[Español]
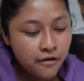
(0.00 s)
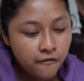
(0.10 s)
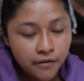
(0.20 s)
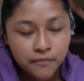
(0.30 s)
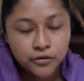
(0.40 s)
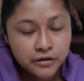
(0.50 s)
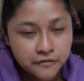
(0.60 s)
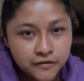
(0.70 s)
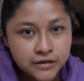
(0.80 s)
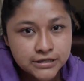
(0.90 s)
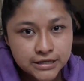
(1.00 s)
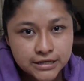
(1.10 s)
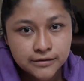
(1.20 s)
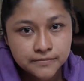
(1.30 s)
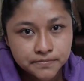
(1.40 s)
Fue muy
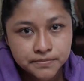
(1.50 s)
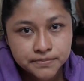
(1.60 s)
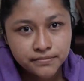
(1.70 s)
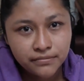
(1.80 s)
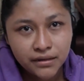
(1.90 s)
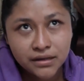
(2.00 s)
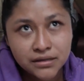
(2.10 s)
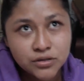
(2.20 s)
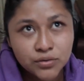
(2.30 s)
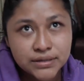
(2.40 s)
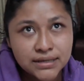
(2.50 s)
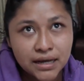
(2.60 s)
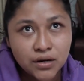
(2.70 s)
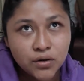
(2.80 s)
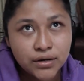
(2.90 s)
difícil. esto es
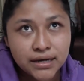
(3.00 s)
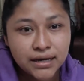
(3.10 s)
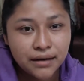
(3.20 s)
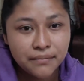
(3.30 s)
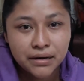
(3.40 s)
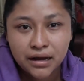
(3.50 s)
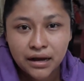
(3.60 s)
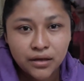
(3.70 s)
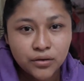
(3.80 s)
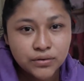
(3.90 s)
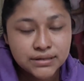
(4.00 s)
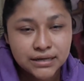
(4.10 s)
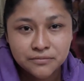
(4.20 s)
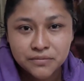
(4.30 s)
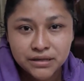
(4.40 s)
algo que ha marcado
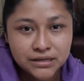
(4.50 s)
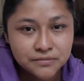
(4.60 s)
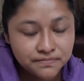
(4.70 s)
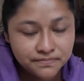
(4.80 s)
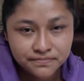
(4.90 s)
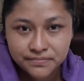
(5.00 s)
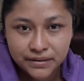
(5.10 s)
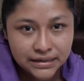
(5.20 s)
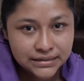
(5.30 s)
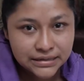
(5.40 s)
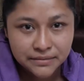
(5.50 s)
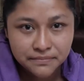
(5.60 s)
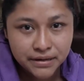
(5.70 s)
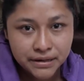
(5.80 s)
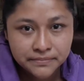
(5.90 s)
nuestras vidas para
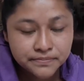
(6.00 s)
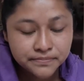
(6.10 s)
siempre.